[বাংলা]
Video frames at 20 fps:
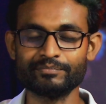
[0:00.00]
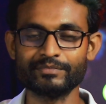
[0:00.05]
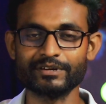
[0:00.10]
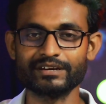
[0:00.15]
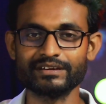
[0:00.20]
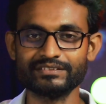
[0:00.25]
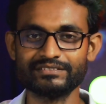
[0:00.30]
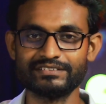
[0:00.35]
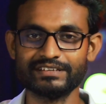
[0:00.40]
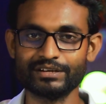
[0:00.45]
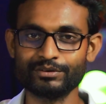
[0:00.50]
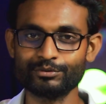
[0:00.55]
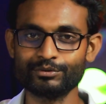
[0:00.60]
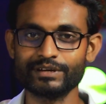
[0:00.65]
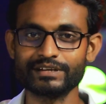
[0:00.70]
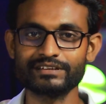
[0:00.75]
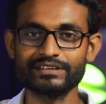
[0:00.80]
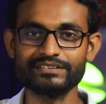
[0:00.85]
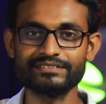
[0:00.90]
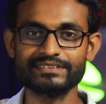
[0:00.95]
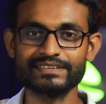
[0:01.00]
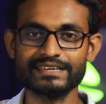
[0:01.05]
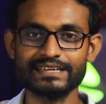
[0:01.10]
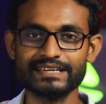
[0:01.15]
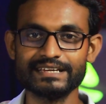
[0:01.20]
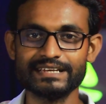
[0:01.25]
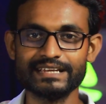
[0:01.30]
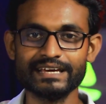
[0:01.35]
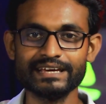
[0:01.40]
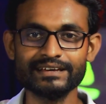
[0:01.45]
আপনাকে যে কোনো একটা
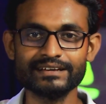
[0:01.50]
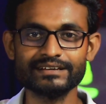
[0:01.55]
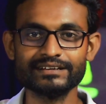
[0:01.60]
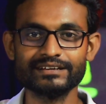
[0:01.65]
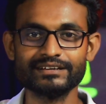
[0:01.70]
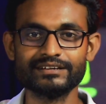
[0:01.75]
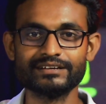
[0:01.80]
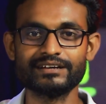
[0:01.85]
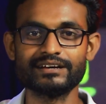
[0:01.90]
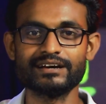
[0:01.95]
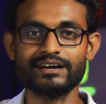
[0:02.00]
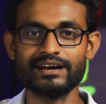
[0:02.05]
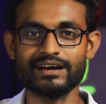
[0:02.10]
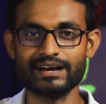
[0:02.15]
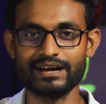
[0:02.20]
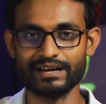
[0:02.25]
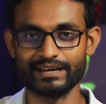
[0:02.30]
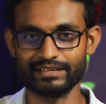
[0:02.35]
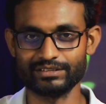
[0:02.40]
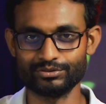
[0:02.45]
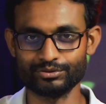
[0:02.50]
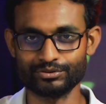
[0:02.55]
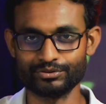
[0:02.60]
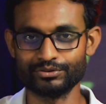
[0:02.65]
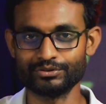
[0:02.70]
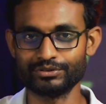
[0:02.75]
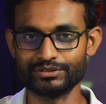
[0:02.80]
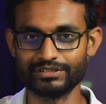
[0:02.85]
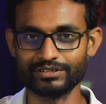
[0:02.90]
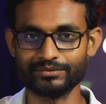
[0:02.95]
স্কিলে আগে দক্ষ
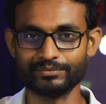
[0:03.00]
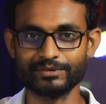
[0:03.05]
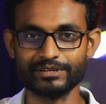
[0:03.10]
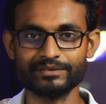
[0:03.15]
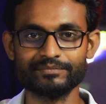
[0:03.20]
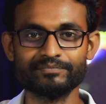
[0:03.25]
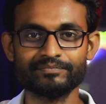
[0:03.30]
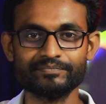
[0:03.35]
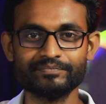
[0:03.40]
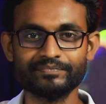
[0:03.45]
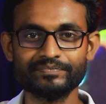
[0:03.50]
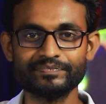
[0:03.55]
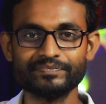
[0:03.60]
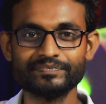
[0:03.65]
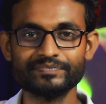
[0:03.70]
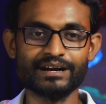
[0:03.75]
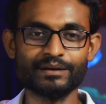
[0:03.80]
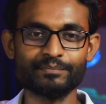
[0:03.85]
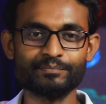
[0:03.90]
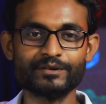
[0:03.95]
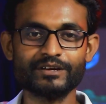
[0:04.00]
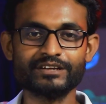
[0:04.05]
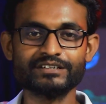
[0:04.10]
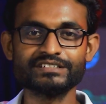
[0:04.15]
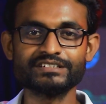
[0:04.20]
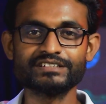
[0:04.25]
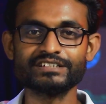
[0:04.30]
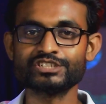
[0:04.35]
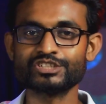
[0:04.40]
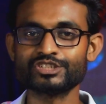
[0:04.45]
হইতে হবে আপনার
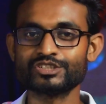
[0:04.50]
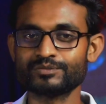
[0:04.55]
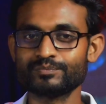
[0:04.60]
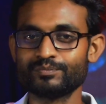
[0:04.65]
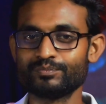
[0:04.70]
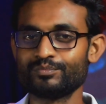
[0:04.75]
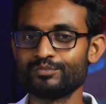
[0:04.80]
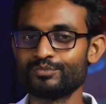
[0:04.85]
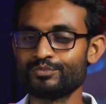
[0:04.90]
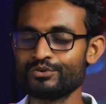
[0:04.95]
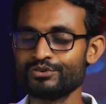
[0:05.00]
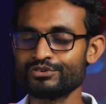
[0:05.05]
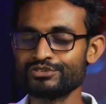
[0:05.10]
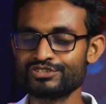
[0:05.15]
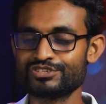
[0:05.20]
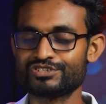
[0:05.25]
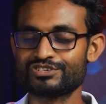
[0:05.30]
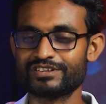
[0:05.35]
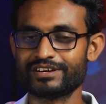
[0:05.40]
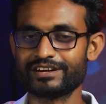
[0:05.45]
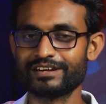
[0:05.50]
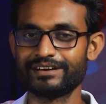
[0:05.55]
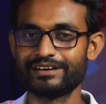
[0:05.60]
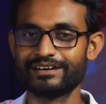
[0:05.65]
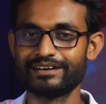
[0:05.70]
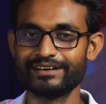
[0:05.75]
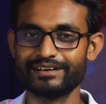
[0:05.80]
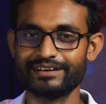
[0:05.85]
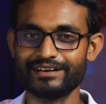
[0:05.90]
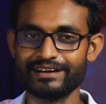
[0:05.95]
যেটা মোস্ট
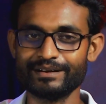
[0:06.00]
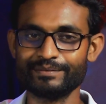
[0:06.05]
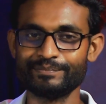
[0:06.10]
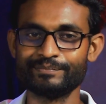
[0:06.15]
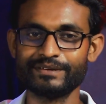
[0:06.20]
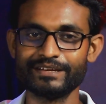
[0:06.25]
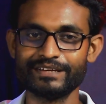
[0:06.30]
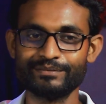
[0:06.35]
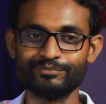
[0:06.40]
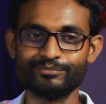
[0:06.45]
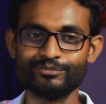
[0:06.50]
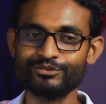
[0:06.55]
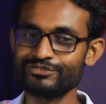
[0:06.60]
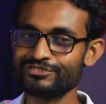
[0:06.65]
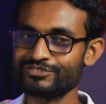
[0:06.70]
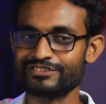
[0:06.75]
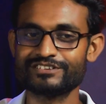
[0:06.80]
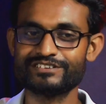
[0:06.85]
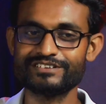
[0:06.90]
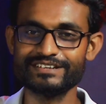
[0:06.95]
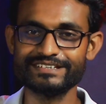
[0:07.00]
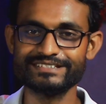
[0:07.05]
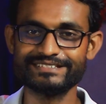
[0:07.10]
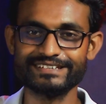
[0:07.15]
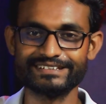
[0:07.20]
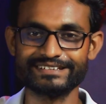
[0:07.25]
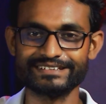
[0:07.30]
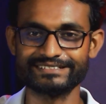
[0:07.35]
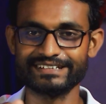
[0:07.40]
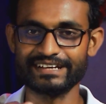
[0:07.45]
আপনি মোস্টলি
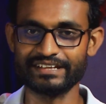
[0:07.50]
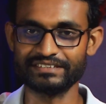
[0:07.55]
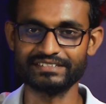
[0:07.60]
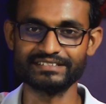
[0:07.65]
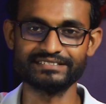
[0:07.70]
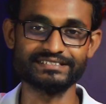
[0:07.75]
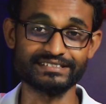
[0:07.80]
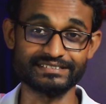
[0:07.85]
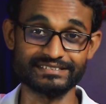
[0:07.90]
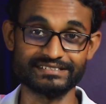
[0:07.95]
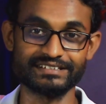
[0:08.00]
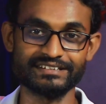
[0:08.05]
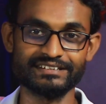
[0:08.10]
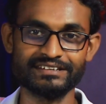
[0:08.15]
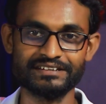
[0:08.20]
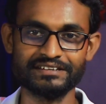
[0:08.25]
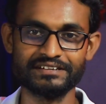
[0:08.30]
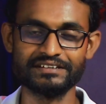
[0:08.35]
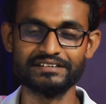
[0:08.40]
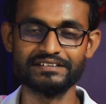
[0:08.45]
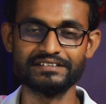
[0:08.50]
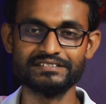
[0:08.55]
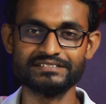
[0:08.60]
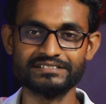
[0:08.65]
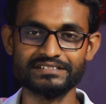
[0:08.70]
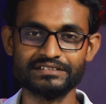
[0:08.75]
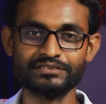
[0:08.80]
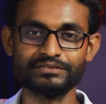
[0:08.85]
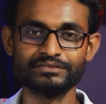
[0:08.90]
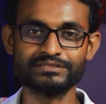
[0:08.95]
যেটা জানতে চাচ্ছেন
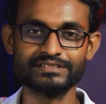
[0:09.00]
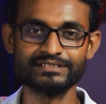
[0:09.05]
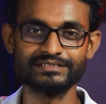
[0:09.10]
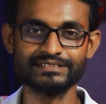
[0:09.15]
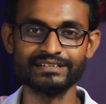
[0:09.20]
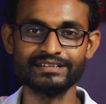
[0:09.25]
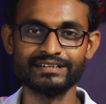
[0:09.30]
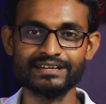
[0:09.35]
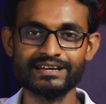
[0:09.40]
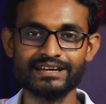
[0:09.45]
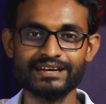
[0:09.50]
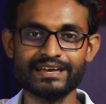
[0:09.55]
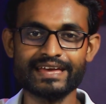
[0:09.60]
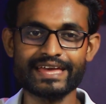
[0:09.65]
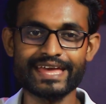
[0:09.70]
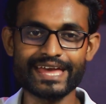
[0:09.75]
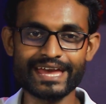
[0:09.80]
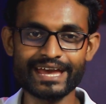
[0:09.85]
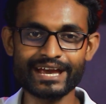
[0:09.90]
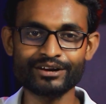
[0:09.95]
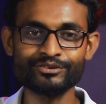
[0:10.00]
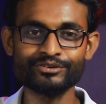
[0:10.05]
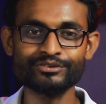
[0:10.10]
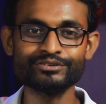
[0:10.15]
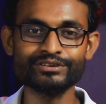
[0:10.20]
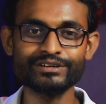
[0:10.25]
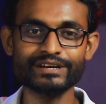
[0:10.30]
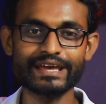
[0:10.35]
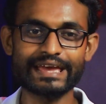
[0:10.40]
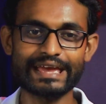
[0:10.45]
সেটা হচ্ছে যে
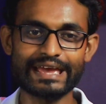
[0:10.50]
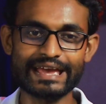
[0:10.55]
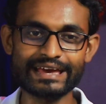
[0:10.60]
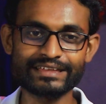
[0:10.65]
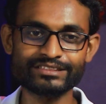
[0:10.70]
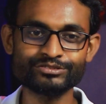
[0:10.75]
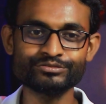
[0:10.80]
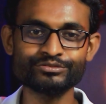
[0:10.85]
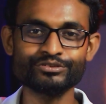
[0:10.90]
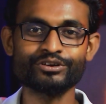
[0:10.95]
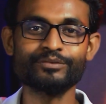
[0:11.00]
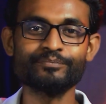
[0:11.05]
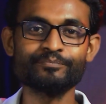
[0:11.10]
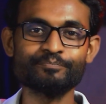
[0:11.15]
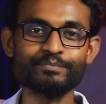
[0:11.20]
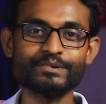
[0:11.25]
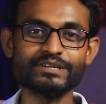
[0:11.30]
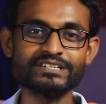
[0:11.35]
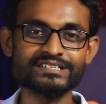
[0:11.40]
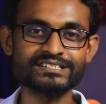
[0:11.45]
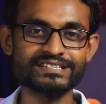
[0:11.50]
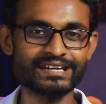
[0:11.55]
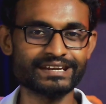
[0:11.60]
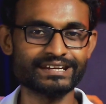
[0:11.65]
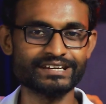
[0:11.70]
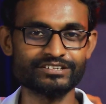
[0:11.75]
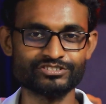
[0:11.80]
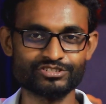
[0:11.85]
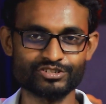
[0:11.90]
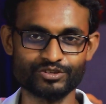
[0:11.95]
এখন এত
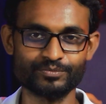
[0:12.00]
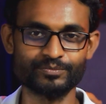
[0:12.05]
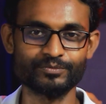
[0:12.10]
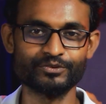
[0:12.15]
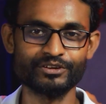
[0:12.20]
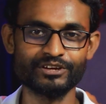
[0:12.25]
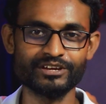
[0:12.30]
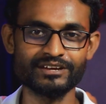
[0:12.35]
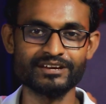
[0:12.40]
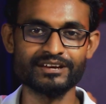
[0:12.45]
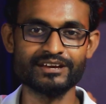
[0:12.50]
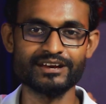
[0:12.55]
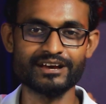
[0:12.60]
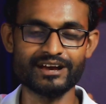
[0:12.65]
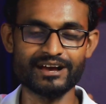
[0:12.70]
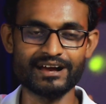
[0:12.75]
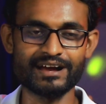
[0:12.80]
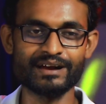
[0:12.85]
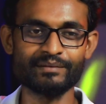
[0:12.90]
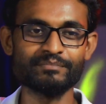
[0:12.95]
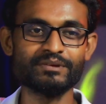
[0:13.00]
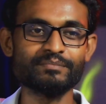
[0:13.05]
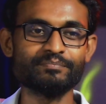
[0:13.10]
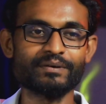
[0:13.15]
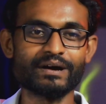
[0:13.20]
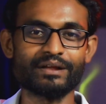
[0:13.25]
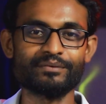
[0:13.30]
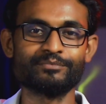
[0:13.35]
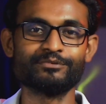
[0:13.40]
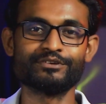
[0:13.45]
কম্পিটিশানের সময় আমি
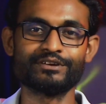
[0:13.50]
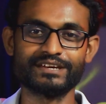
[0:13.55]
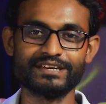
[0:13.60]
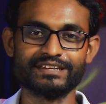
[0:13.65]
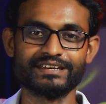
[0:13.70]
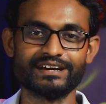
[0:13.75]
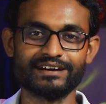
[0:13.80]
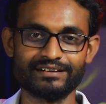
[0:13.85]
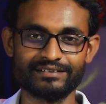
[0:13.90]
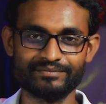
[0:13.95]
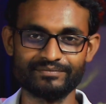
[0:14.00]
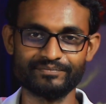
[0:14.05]
পারবো কি না